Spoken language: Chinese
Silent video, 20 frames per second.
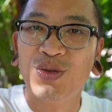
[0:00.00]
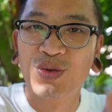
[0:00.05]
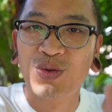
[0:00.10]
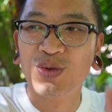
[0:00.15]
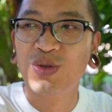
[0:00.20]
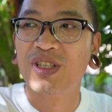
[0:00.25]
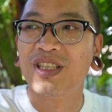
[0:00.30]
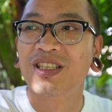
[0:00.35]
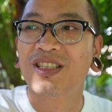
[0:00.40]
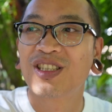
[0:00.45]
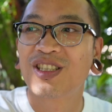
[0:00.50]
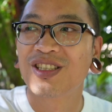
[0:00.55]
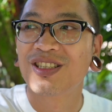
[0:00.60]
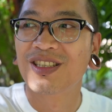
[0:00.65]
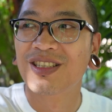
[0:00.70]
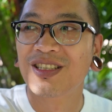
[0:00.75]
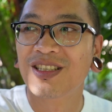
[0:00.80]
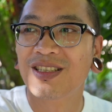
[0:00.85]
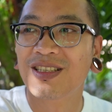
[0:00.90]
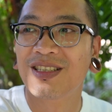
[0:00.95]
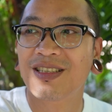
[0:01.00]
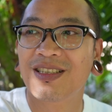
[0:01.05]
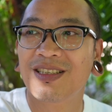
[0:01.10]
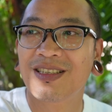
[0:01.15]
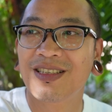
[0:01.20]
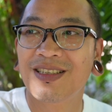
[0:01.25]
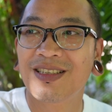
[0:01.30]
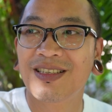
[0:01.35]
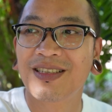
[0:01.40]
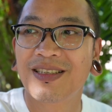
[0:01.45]
朱淇
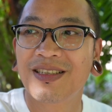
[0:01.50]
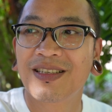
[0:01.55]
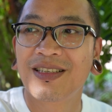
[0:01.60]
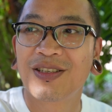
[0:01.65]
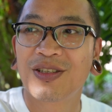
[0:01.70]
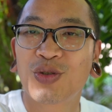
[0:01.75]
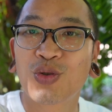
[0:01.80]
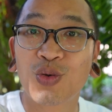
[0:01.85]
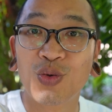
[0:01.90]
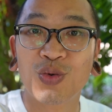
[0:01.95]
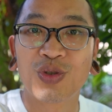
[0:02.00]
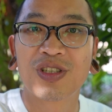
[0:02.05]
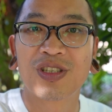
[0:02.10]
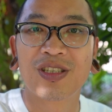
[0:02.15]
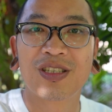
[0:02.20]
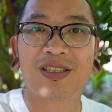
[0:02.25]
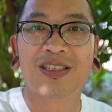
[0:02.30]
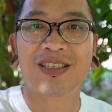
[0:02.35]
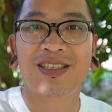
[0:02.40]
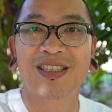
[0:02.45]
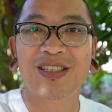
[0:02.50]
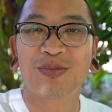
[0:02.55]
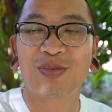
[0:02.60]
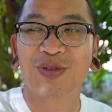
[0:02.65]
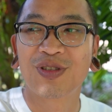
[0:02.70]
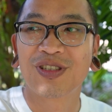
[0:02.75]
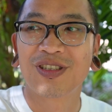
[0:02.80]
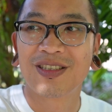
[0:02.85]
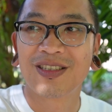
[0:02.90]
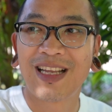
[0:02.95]
是。厨师其实
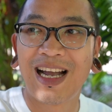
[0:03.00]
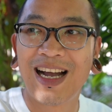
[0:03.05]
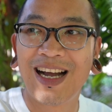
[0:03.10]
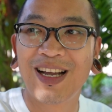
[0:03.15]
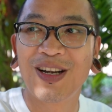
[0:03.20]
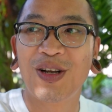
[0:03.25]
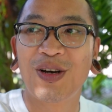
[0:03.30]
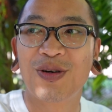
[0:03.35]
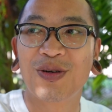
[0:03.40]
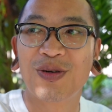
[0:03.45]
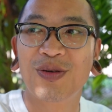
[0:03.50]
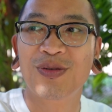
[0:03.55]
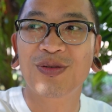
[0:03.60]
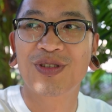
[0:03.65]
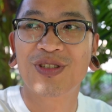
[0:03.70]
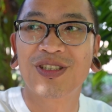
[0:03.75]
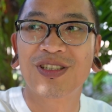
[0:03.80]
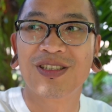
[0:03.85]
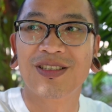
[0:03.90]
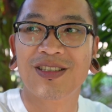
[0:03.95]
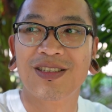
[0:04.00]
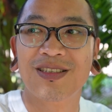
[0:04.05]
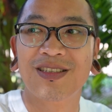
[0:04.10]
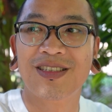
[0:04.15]
不是，她老公是